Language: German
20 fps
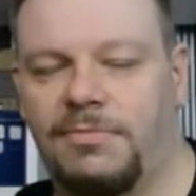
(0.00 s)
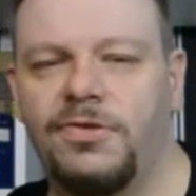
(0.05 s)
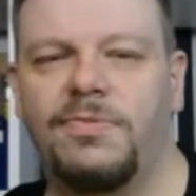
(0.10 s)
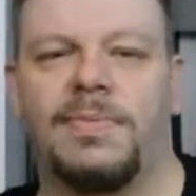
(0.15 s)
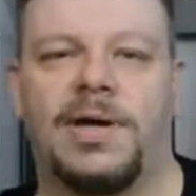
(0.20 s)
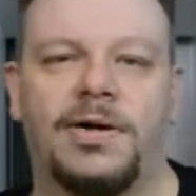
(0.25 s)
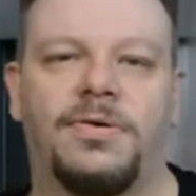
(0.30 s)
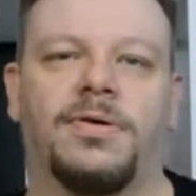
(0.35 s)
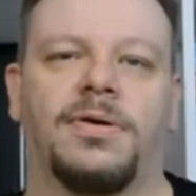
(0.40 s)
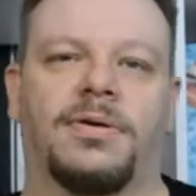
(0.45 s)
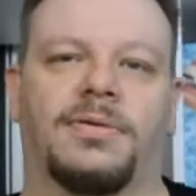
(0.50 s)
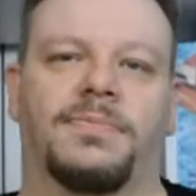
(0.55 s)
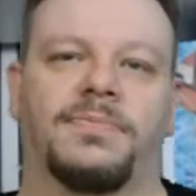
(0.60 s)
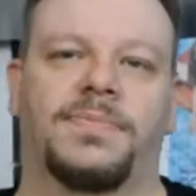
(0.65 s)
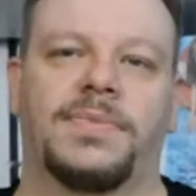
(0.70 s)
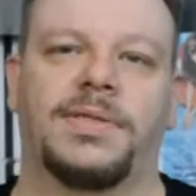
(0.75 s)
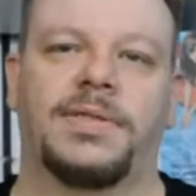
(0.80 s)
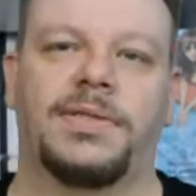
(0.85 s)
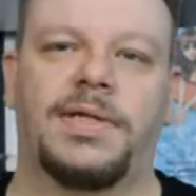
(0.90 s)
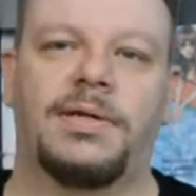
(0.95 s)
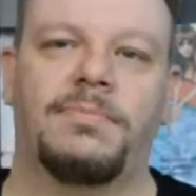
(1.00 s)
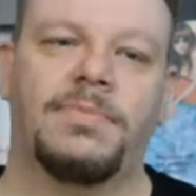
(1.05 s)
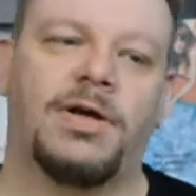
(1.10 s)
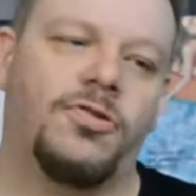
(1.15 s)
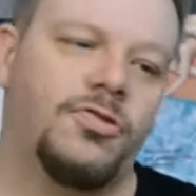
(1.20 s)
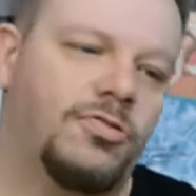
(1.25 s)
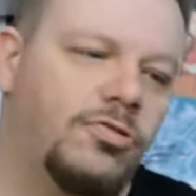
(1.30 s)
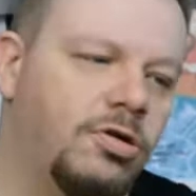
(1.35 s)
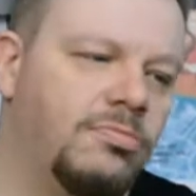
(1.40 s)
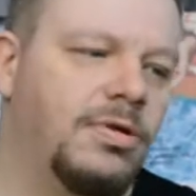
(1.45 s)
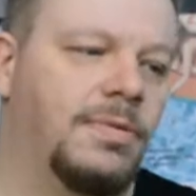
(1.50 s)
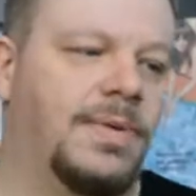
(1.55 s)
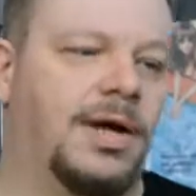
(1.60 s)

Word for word: Muss man mal gucken. Ja? Also gucken